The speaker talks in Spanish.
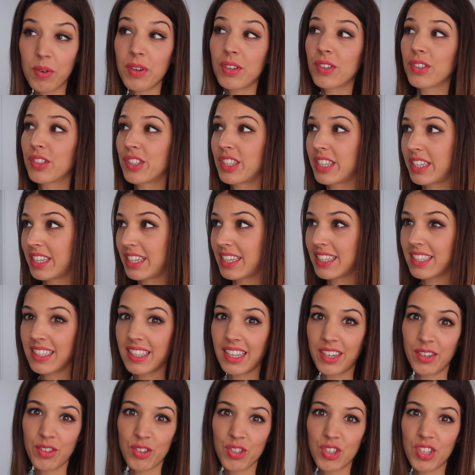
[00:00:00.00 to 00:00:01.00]
Bueno, sí,
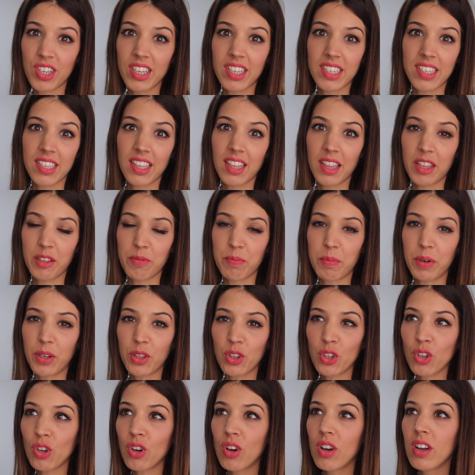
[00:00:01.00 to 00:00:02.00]
esta noche se
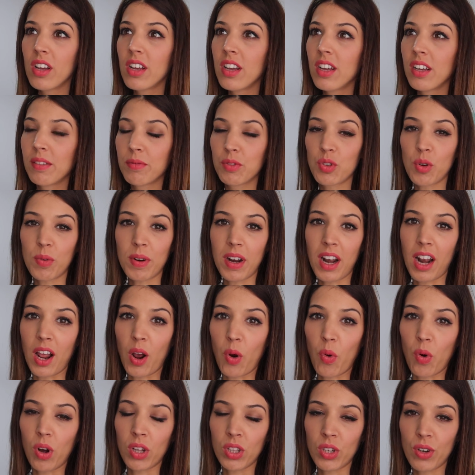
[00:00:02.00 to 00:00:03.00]
despertó sobre
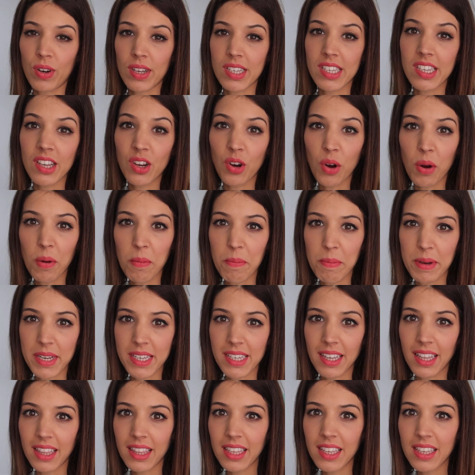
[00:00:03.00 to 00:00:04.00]
las 4 así con
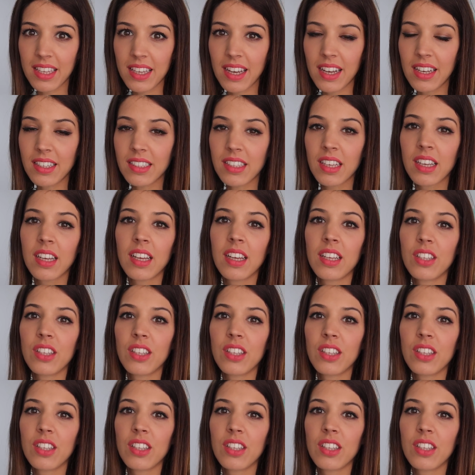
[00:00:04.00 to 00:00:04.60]
pesadillas